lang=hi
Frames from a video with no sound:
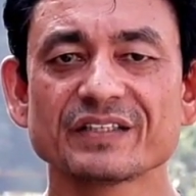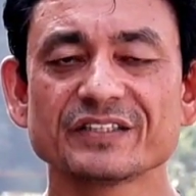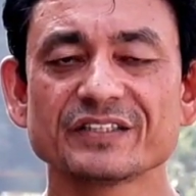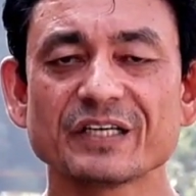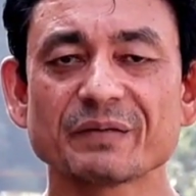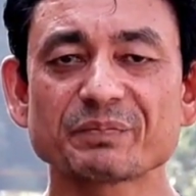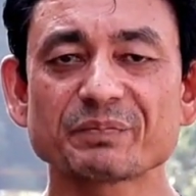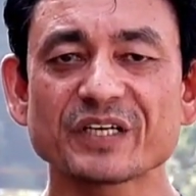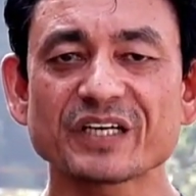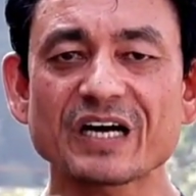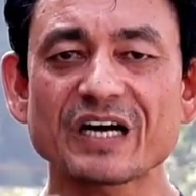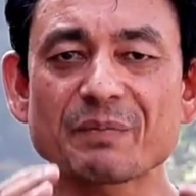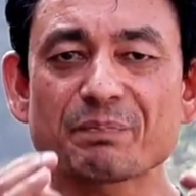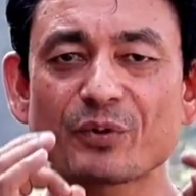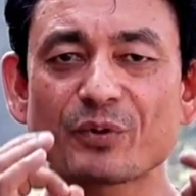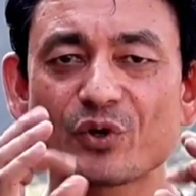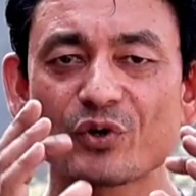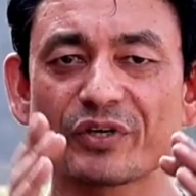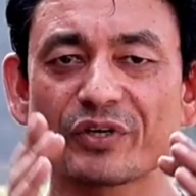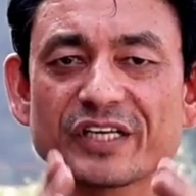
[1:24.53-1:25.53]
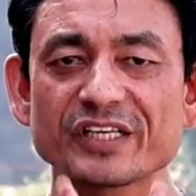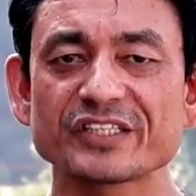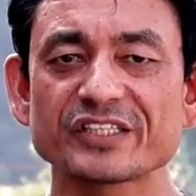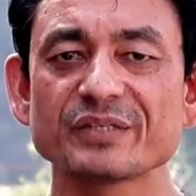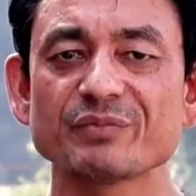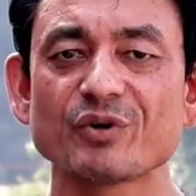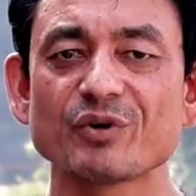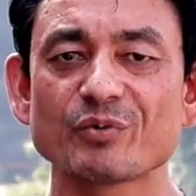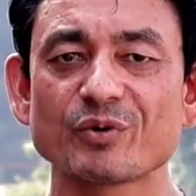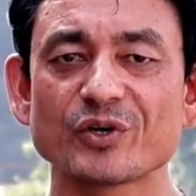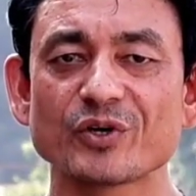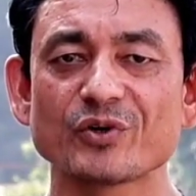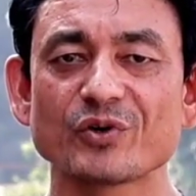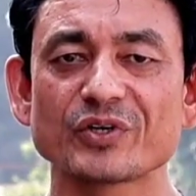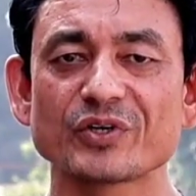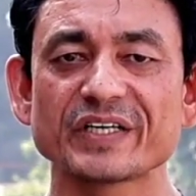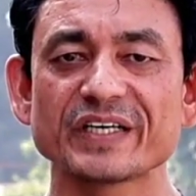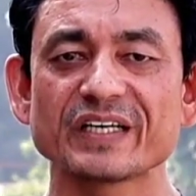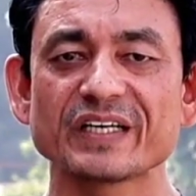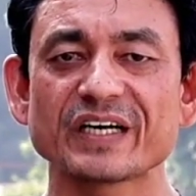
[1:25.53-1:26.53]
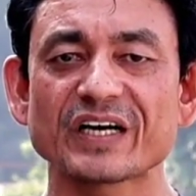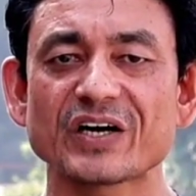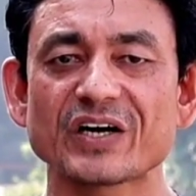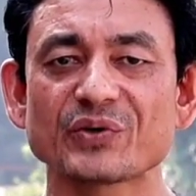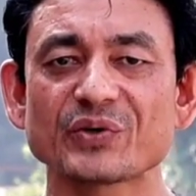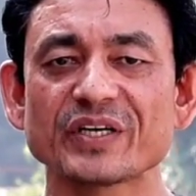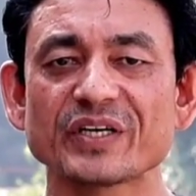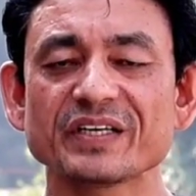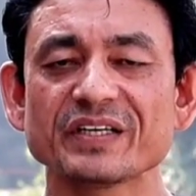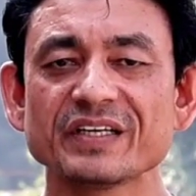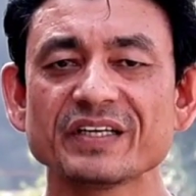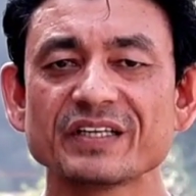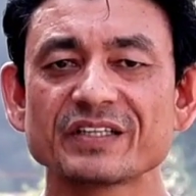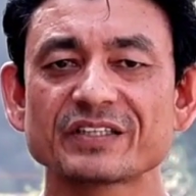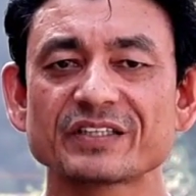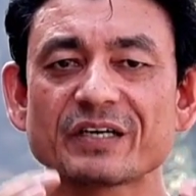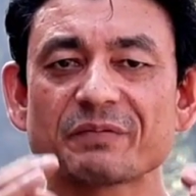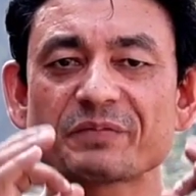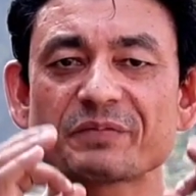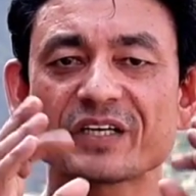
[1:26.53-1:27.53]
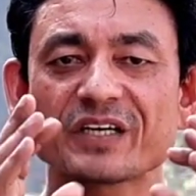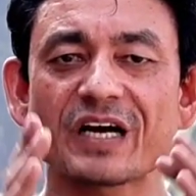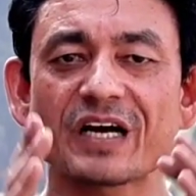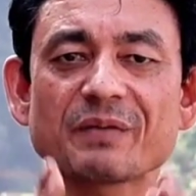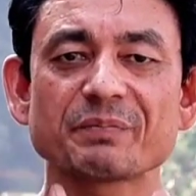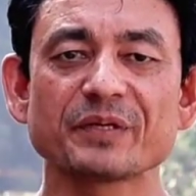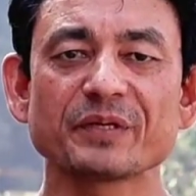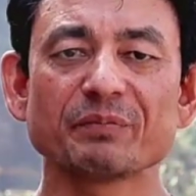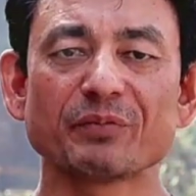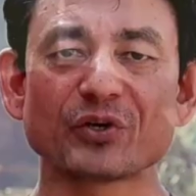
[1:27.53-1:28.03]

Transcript: जब तक आप प्रोग्रेसिव ओवरलोड नहीं लगाओगे तब तक आपकी